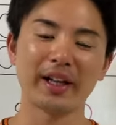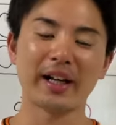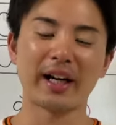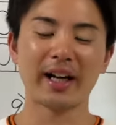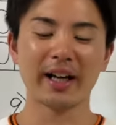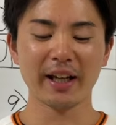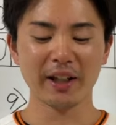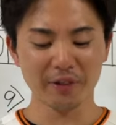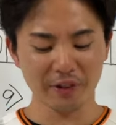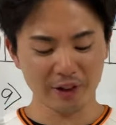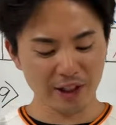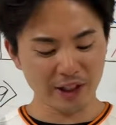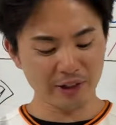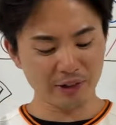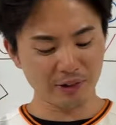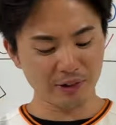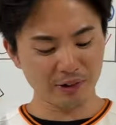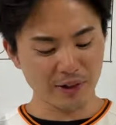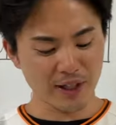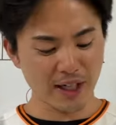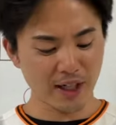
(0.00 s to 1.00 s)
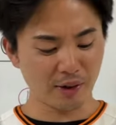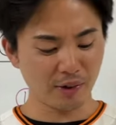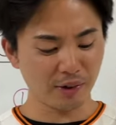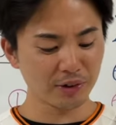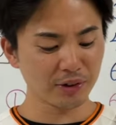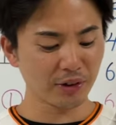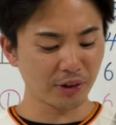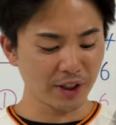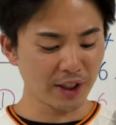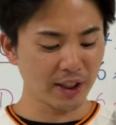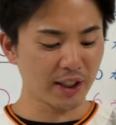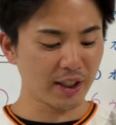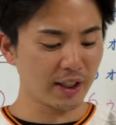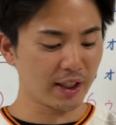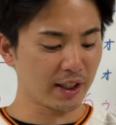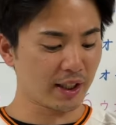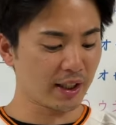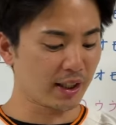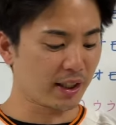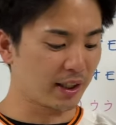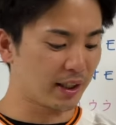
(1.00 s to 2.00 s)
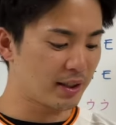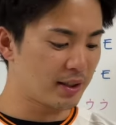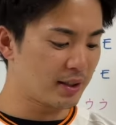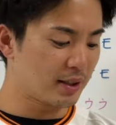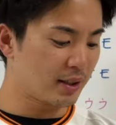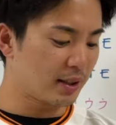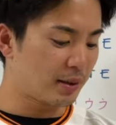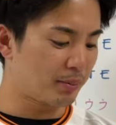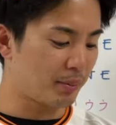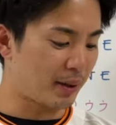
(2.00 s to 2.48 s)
影のヒーローは本当に、えー、